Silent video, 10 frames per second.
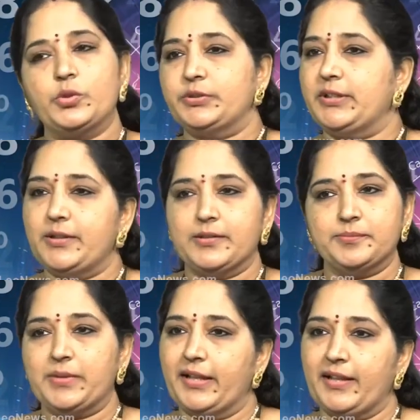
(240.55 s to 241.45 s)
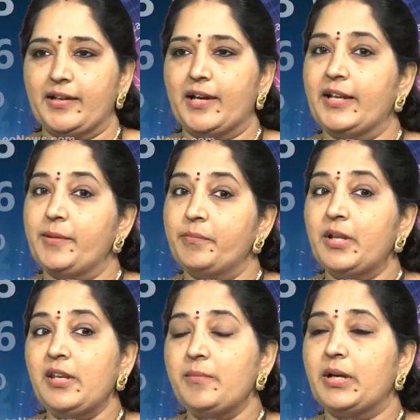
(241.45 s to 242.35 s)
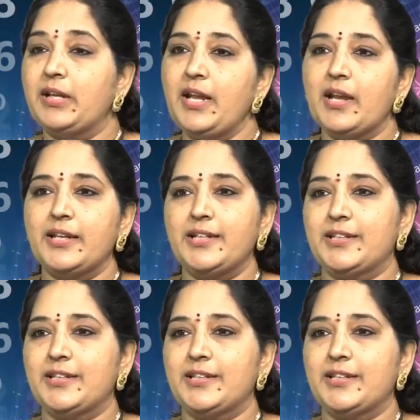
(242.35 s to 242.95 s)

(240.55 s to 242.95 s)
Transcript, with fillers: ఉంటుంది మనకి ఆ నెంబర్ని బట్టి ఆ